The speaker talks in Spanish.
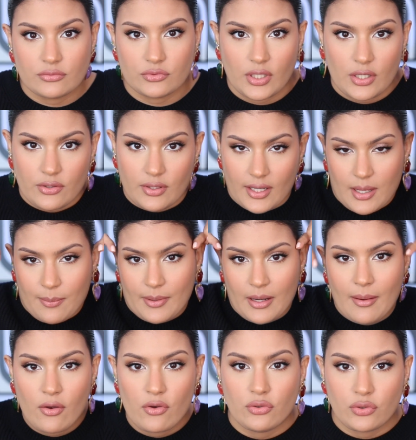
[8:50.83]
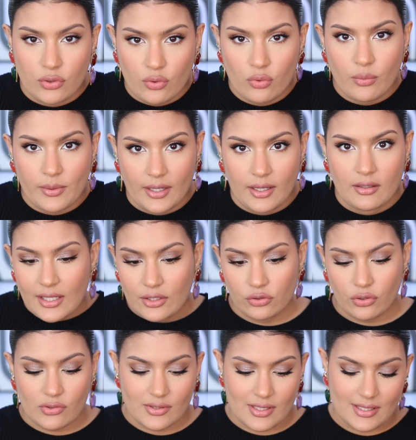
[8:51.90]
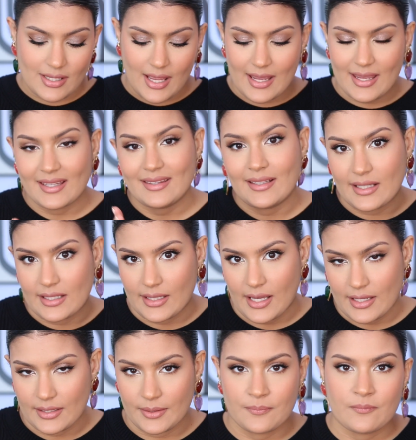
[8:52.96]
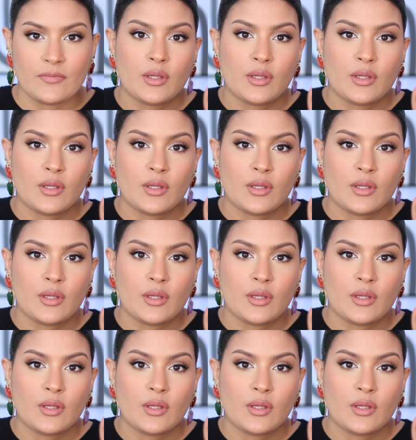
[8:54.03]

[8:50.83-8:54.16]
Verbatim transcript: O sea, de aquí para abajo yo estoy rubia. Entonces, ahí está el detalle.